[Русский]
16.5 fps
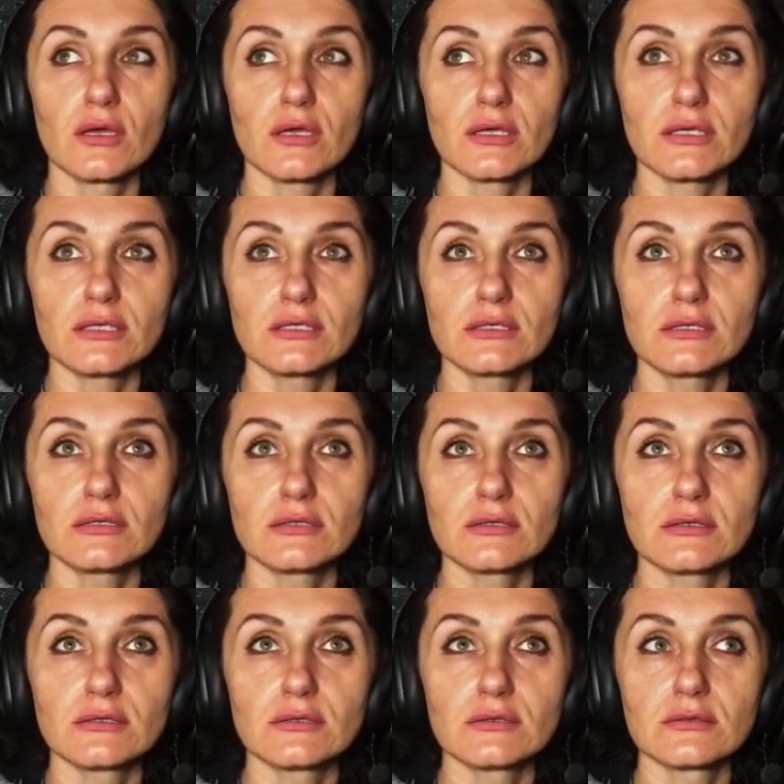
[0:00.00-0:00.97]

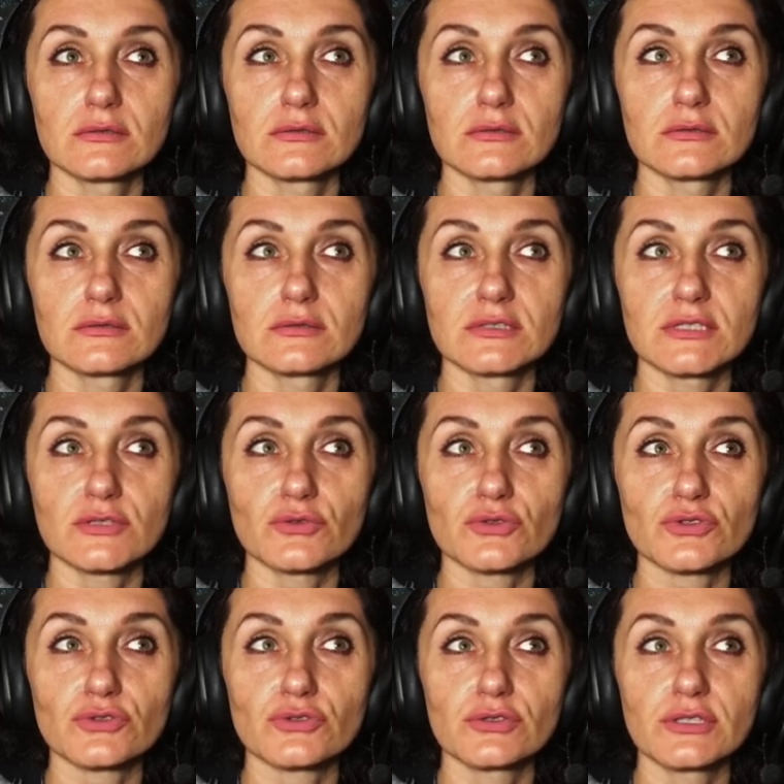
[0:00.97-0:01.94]
И за то,
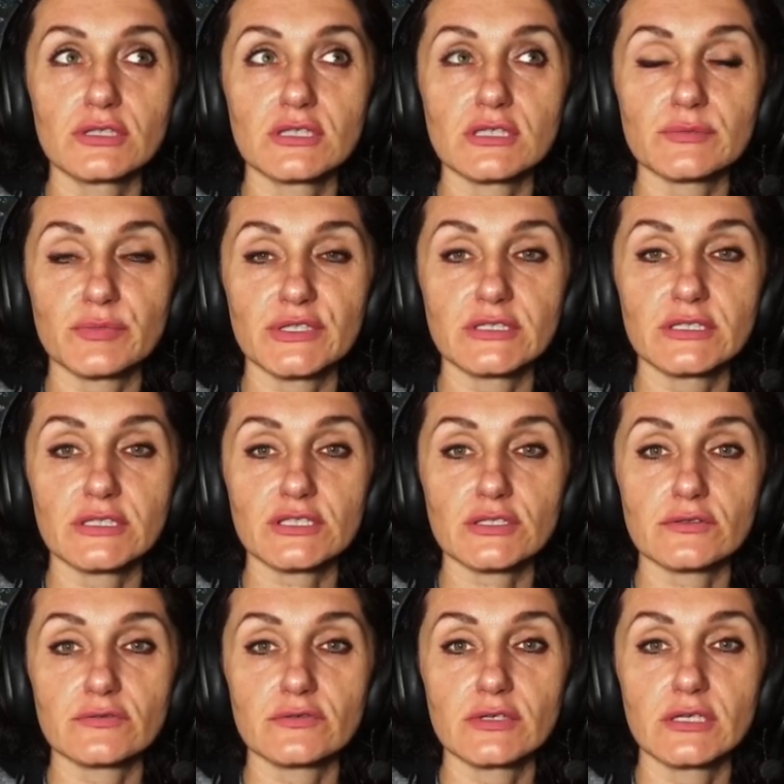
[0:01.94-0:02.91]
что они нас
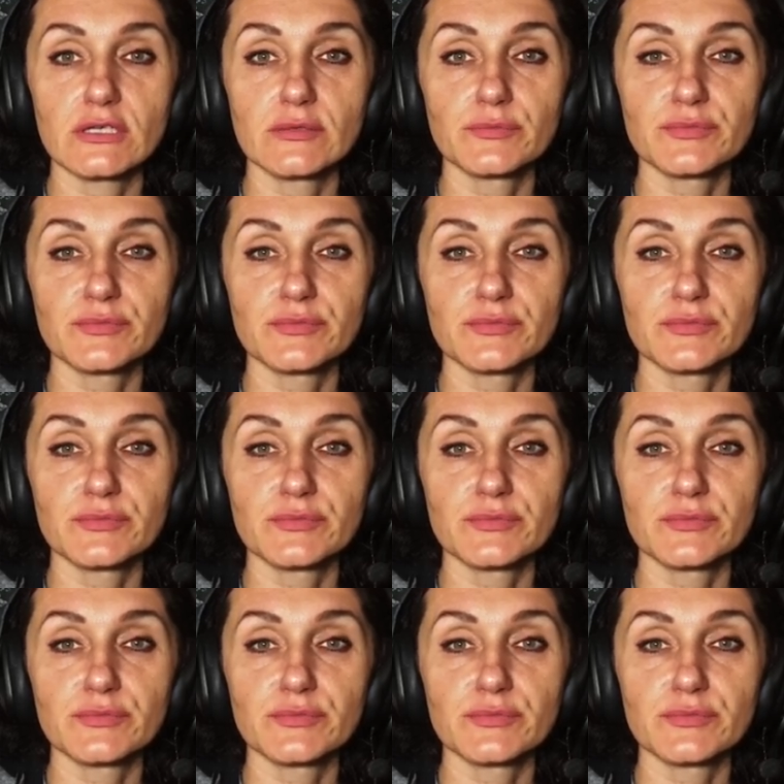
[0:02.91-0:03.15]
поддерживали